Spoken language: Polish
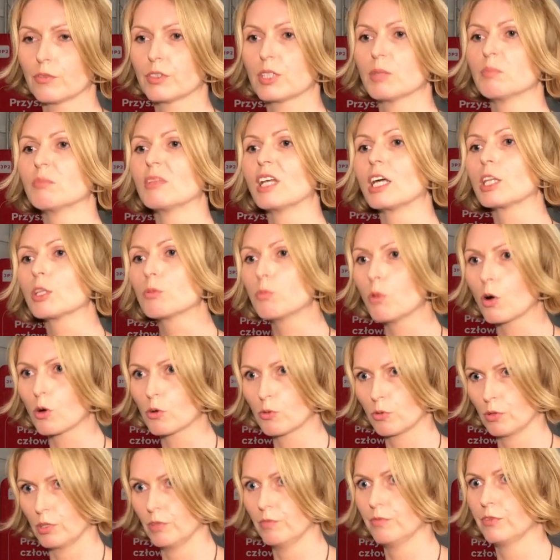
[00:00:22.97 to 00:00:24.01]
w tym
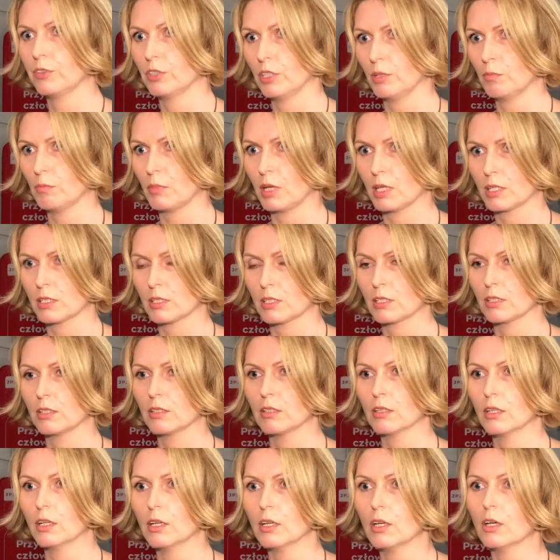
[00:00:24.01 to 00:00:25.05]
natłoku informacji